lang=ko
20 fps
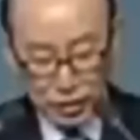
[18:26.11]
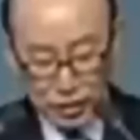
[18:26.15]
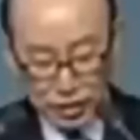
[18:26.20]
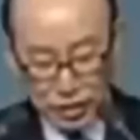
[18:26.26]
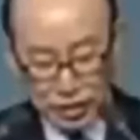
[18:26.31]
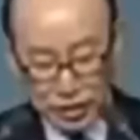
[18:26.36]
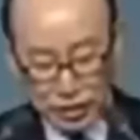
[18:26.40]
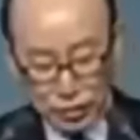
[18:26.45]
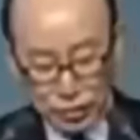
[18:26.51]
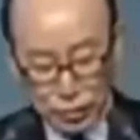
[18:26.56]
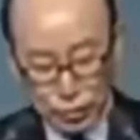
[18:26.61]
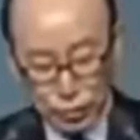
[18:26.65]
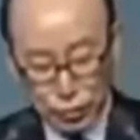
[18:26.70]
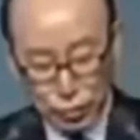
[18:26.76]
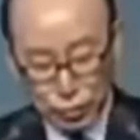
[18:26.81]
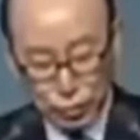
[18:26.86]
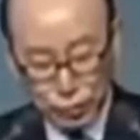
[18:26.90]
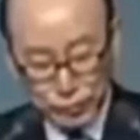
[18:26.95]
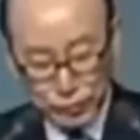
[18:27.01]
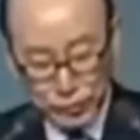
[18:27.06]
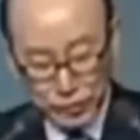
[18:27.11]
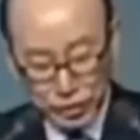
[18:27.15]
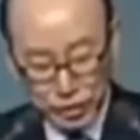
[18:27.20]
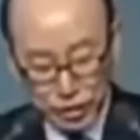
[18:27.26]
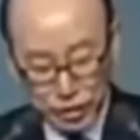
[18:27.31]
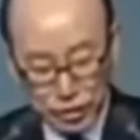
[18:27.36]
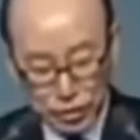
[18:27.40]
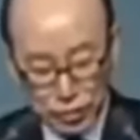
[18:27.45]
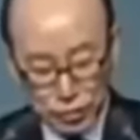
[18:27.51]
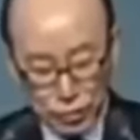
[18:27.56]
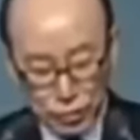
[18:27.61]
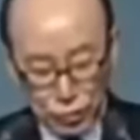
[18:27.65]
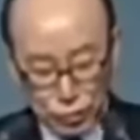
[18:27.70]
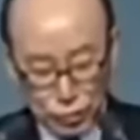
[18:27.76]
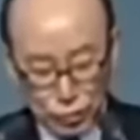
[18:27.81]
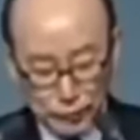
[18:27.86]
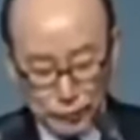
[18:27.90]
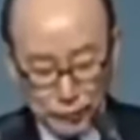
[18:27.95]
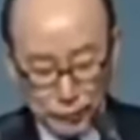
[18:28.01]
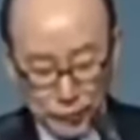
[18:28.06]
여기시도 조금 저기시도
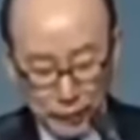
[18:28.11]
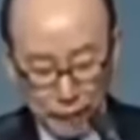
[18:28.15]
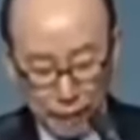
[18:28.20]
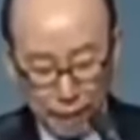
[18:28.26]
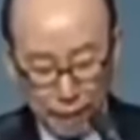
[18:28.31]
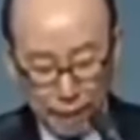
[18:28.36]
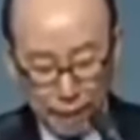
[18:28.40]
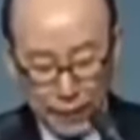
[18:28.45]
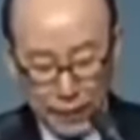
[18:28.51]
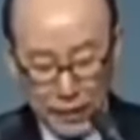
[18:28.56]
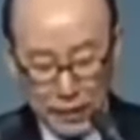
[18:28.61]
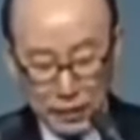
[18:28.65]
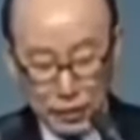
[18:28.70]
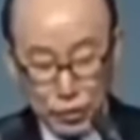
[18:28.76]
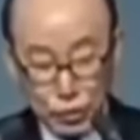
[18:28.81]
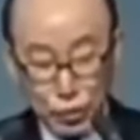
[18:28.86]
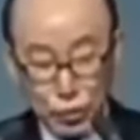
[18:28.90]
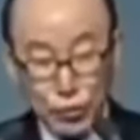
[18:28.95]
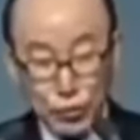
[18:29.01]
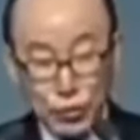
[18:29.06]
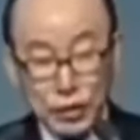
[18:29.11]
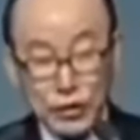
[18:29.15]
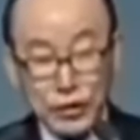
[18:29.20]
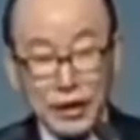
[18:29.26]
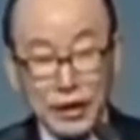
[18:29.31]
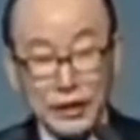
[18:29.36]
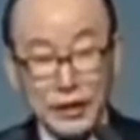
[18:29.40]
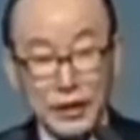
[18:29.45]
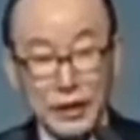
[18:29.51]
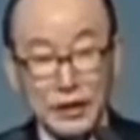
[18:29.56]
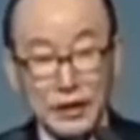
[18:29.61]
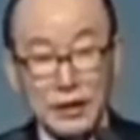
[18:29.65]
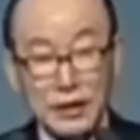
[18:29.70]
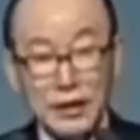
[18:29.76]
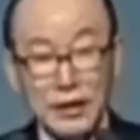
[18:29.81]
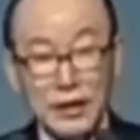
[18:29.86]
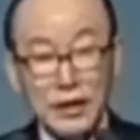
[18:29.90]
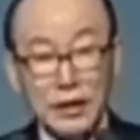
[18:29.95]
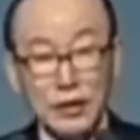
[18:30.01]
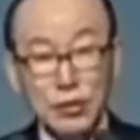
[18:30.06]
조금 교훈을 더하니까
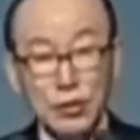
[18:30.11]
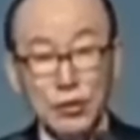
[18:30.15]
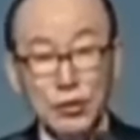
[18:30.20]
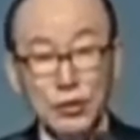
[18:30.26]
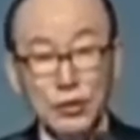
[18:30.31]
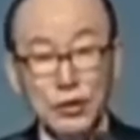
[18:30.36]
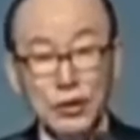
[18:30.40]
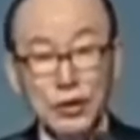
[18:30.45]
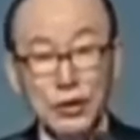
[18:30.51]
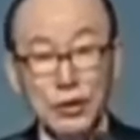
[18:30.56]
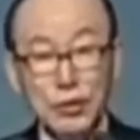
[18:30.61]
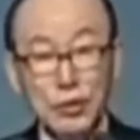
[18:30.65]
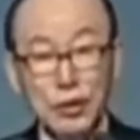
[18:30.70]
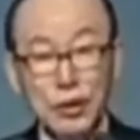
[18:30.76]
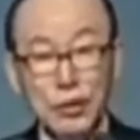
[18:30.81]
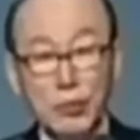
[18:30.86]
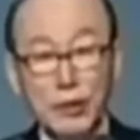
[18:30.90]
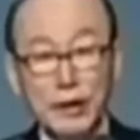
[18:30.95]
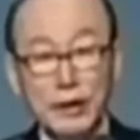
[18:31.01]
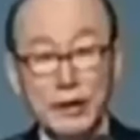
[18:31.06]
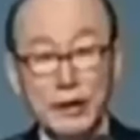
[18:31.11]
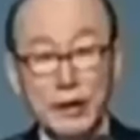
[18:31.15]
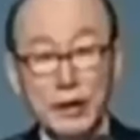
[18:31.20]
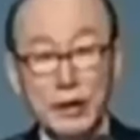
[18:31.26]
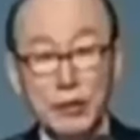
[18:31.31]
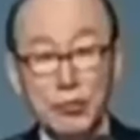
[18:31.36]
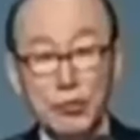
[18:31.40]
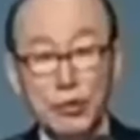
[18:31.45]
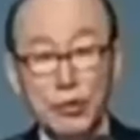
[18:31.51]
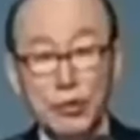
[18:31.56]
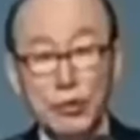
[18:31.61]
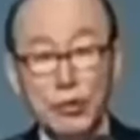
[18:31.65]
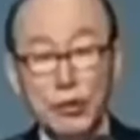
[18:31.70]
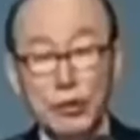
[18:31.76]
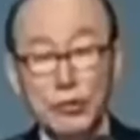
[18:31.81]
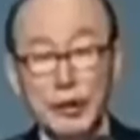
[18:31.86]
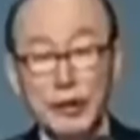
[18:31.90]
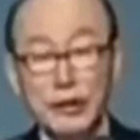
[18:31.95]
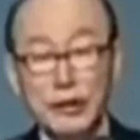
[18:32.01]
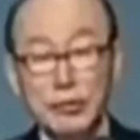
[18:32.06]
교인들이 교회에 와서
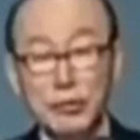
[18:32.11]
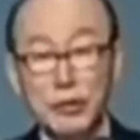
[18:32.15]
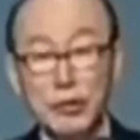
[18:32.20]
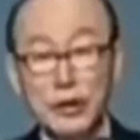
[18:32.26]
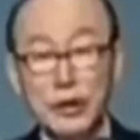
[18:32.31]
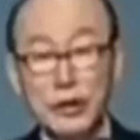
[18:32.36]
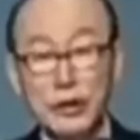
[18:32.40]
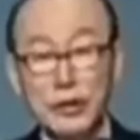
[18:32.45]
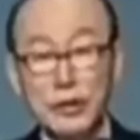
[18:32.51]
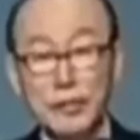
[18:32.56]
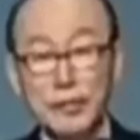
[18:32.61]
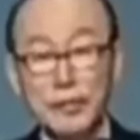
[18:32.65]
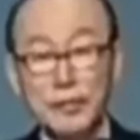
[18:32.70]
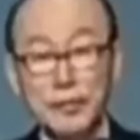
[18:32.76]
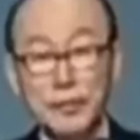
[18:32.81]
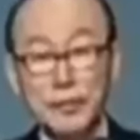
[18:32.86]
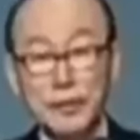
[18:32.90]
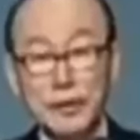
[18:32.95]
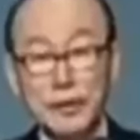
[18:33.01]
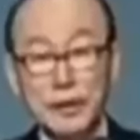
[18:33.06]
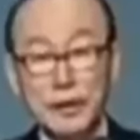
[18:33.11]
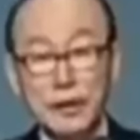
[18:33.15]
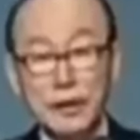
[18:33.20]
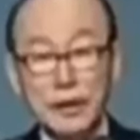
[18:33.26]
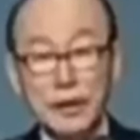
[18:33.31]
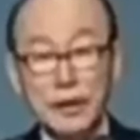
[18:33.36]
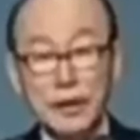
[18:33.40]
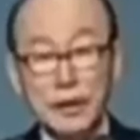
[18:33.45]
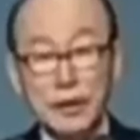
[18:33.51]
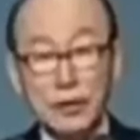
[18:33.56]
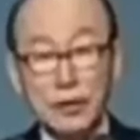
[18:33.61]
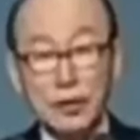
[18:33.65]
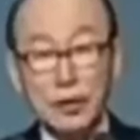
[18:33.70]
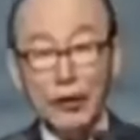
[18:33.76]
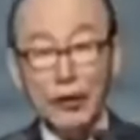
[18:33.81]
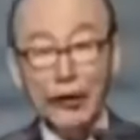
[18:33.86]
위로를 받지 못해요. 교회